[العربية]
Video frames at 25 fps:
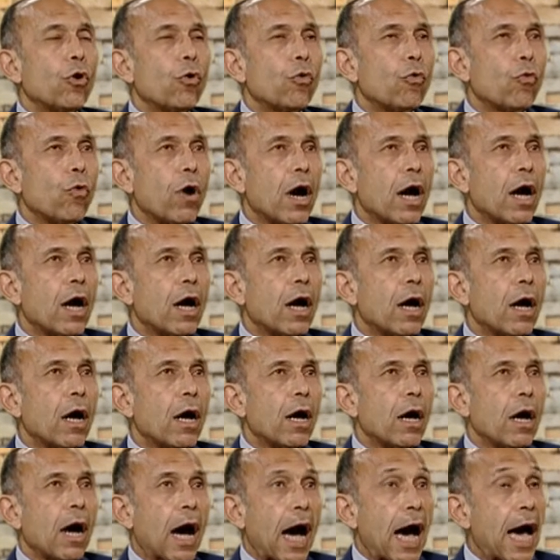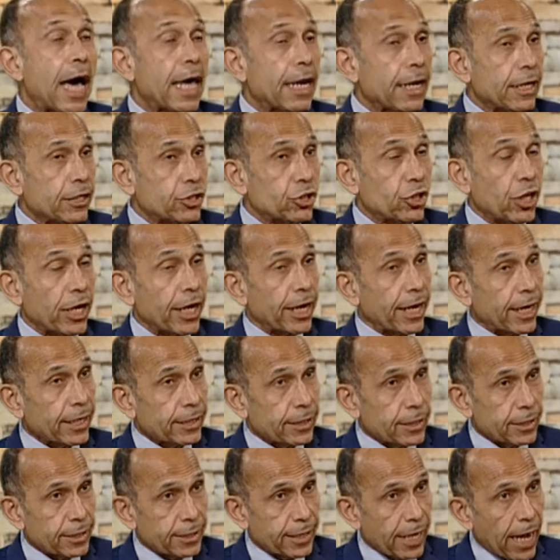وعانت
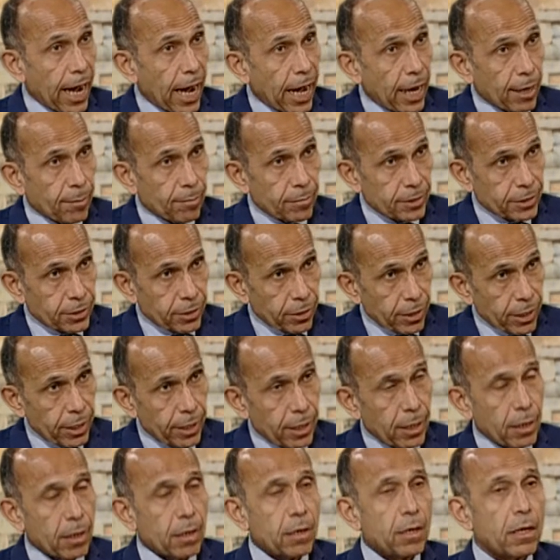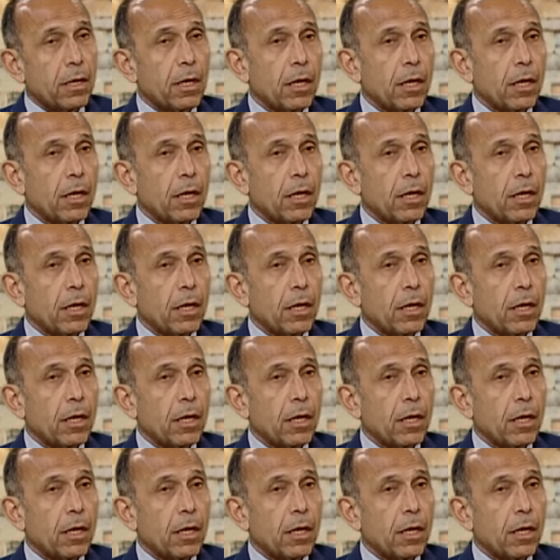شركات السياحه المصريه